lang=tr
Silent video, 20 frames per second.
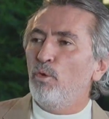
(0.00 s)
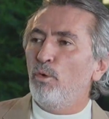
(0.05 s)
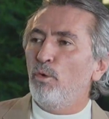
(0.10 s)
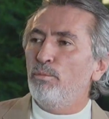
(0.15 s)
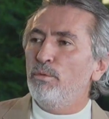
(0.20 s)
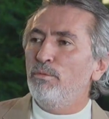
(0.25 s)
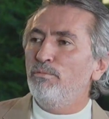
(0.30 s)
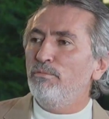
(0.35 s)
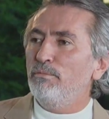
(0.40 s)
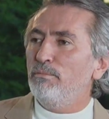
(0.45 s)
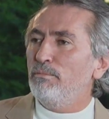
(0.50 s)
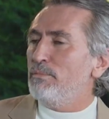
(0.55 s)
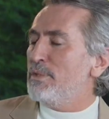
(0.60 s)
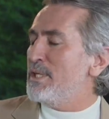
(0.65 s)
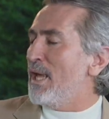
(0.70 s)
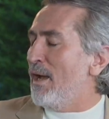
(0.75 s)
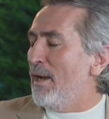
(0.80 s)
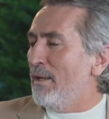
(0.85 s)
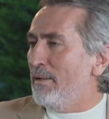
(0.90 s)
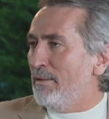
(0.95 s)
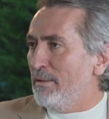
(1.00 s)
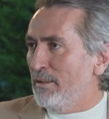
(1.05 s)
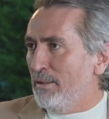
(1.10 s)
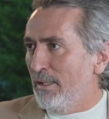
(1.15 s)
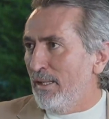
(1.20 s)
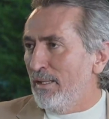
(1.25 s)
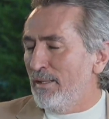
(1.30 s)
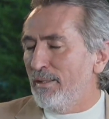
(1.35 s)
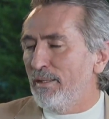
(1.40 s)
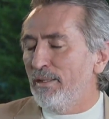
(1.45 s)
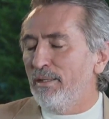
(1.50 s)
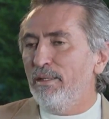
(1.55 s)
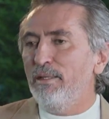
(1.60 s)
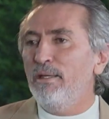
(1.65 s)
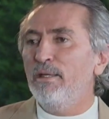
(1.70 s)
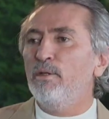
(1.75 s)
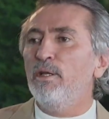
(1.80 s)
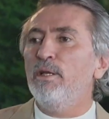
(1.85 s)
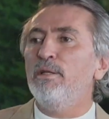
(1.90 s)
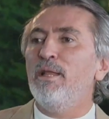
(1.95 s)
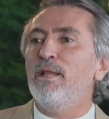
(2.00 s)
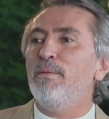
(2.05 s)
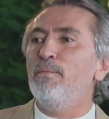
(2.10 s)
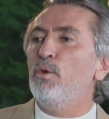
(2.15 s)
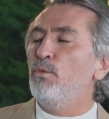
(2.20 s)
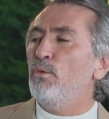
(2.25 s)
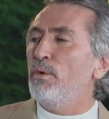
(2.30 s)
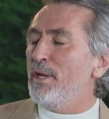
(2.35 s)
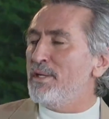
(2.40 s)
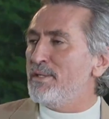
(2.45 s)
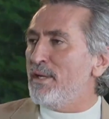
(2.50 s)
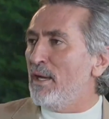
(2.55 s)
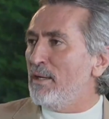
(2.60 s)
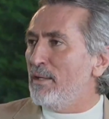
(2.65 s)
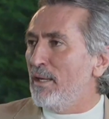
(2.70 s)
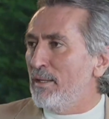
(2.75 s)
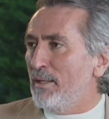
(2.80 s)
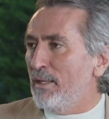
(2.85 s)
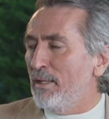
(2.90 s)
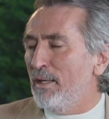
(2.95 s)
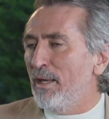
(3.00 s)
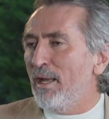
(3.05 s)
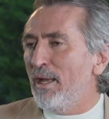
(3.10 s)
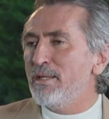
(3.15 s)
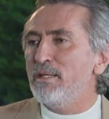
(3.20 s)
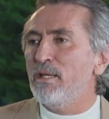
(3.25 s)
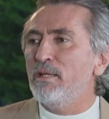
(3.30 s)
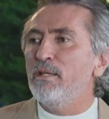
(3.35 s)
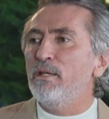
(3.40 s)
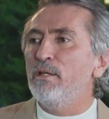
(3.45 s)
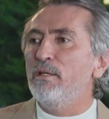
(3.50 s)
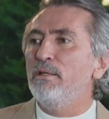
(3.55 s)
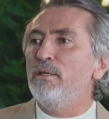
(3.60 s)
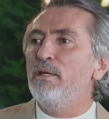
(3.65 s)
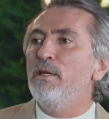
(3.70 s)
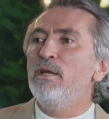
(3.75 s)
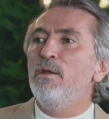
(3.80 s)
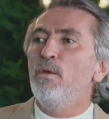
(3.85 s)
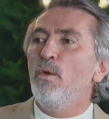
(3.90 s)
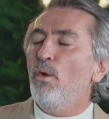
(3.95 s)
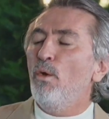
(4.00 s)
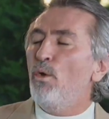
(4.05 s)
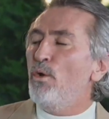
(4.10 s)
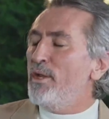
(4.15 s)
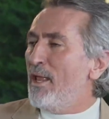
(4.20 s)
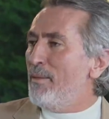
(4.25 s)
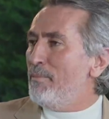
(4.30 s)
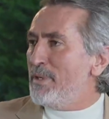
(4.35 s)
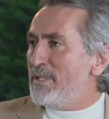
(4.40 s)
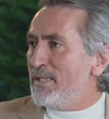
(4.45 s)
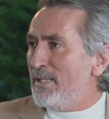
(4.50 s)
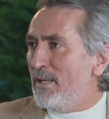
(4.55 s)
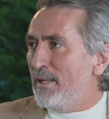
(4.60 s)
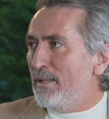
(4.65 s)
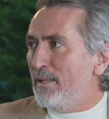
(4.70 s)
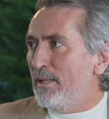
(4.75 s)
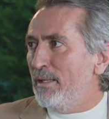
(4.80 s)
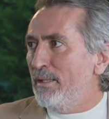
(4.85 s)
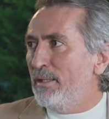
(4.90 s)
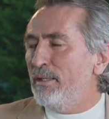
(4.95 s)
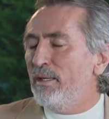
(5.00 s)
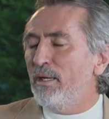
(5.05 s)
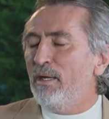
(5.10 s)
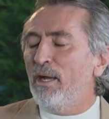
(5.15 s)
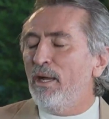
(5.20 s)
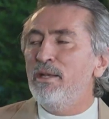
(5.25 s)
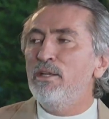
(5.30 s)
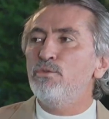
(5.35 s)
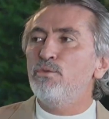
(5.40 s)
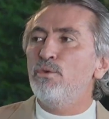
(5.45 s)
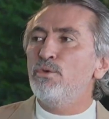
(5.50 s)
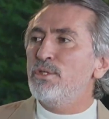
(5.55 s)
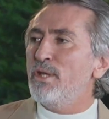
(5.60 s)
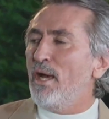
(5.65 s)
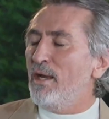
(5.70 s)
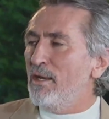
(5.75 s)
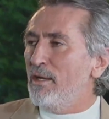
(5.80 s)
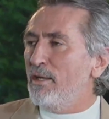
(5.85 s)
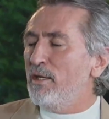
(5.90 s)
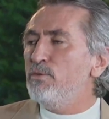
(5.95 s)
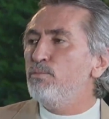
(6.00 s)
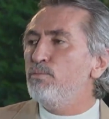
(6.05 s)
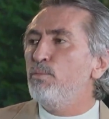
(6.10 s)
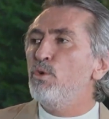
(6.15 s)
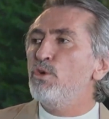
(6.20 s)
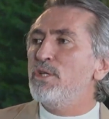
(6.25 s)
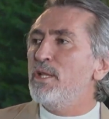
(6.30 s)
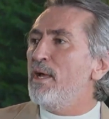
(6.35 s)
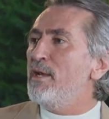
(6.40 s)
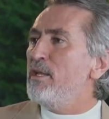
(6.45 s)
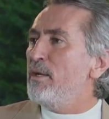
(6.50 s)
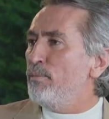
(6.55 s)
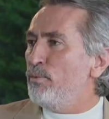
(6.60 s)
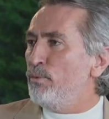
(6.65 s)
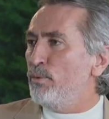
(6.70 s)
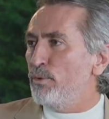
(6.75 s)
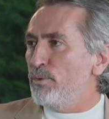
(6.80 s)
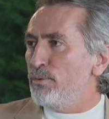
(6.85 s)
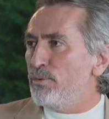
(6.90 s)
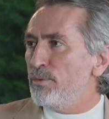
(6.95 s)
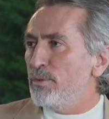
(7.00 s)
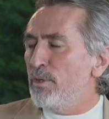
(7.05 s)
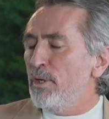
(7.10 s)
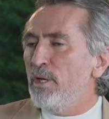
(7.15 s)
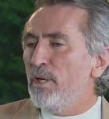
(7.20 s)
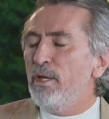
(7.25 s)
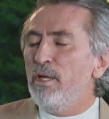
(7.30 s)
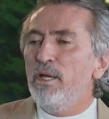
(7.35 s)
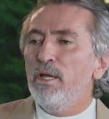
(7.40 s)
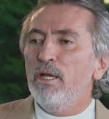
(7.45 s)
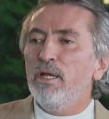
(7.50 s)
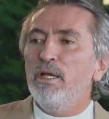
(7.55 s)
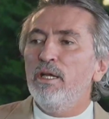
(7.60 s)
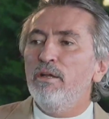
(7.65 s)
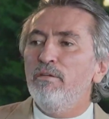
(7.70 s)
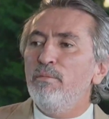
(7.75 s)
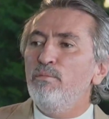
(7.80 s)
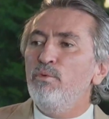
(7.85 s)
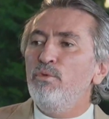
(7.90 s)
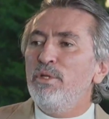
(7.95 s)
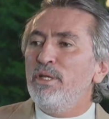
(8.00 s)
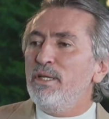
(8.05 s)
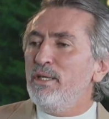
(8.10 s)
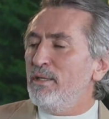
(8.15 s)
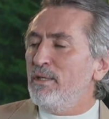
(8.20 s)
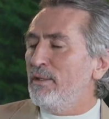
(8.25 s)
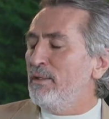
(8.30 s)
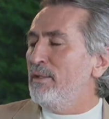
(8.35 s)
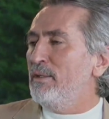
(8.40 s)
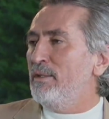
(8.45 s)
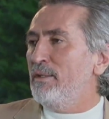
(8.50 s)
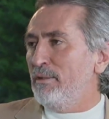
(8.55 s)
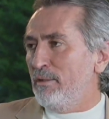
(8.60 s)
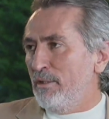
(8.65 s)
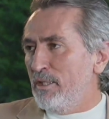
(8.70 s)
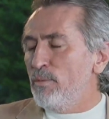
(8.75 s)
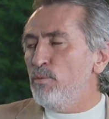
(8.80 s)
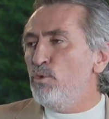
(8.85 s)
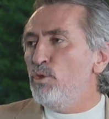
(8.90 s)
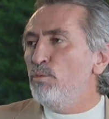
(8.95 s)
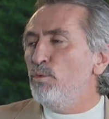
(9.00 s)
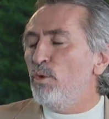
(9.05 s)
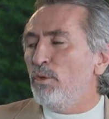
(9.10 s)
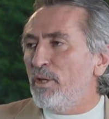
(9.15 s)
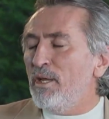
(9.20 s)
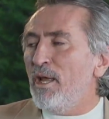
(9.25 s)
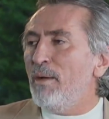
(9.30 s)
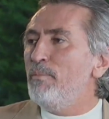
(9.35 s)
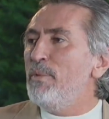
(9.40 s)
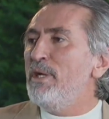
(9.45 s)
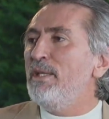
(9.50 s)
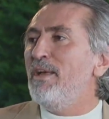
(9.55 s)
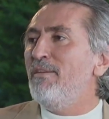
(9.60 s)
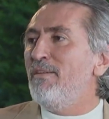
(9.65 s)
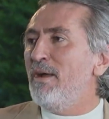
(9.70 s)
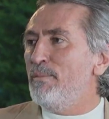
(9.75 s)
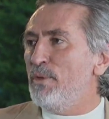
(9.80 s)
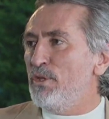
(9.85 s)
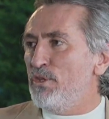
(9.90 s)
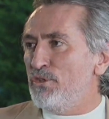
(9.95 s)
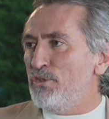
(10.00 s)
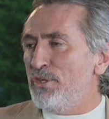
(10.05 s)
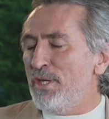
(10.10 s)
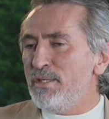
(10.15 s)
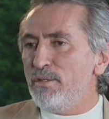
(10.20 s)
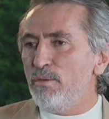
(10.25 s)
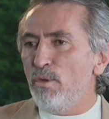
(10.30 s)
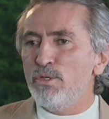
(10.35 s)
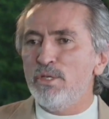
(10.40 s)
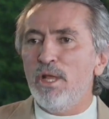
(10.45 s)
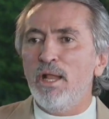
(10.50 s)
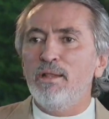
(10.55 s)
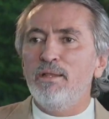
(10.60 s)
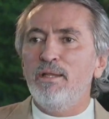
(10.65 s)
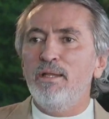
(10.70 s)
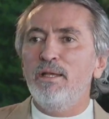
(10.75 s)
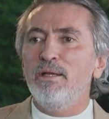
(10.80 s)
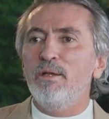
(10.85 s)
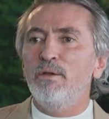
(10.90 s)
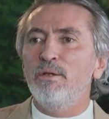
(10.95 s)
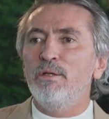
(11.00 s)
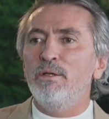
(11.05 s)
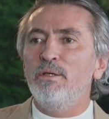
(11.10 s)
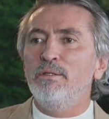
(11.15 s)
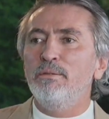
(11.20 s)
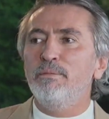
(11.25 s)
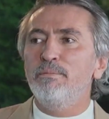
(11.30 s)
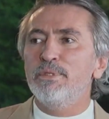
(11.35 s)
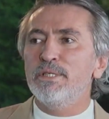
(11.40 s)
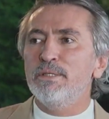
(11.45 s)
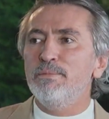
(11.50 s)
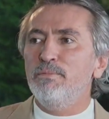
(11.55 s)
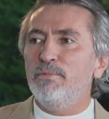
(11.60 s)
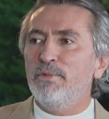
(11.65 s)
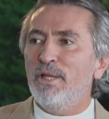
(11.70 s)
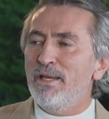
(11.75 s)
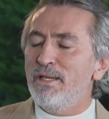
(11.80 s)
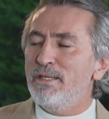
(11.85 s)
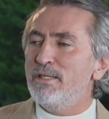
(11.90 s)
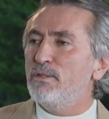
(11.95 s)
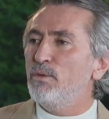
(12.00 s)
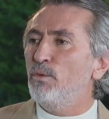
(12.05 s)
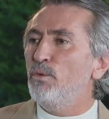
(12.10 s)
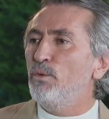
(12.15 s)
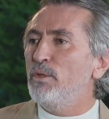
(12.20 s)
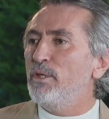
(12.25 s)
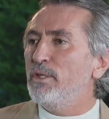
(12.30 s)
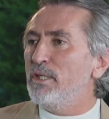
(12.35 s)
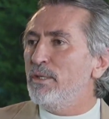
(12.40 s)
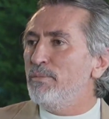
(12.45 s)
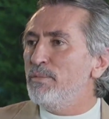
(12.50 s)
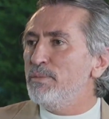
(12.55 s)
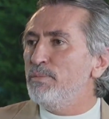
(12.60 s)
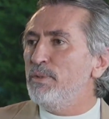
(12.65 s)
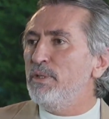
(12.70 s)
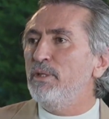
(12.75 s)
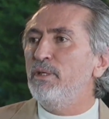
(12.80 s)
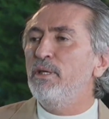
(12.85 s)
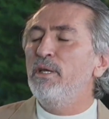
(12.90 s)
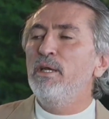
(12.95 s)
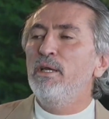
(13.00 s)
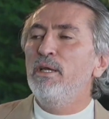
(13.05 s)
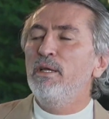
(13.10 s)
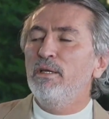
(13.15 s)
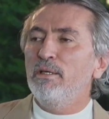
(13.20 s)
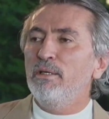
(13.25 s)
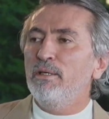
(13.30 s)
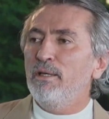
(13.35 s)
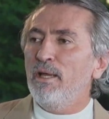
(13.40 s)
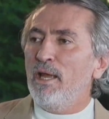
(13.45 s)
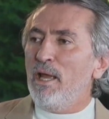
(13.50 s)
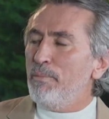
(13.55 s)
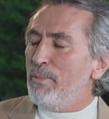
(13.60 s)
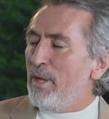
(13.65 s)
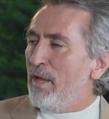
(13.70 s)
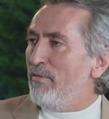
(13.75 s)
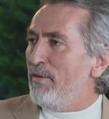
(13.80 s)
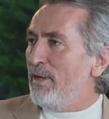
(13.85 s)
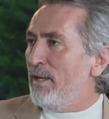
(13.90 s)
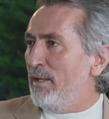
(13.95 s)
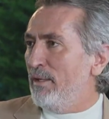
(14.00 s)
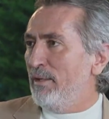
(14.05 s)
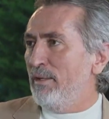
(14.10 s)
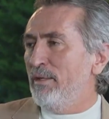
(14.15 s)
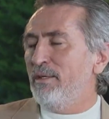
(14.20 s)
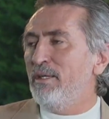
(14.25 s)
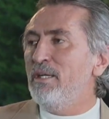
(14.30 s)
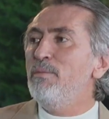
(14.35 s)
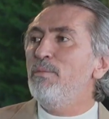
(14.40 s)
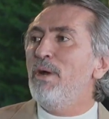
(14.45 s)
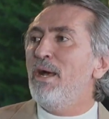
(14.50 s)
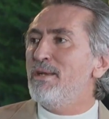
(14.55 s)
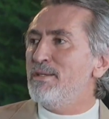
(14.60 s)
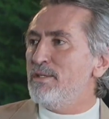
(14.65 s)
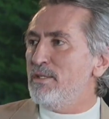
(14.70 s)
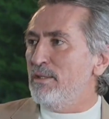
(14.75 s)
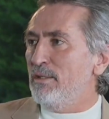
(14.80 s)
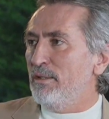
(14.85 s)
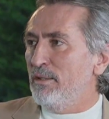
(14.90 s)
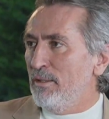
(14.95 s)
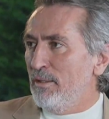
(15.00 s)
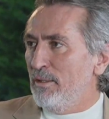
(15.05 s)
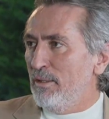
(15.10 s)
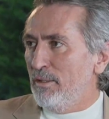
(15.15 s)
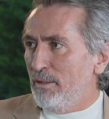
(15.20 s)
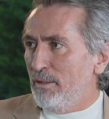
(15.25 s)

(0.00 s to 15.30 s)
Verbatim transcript: toplum sağlığı ile ilgili ya da temel okuryazarlıkla ilgili, hastalıkların önlenmesi ile ilgili, anne çocuk sağlığı ile ilgili projeler yapıyoruz. e, ve bunları e, 2024'te de yapmaya devam edeceğiz. Özellikle e, bizim Denizli'de uyguladığı yaptığımız bir e, HPV rahim ağzı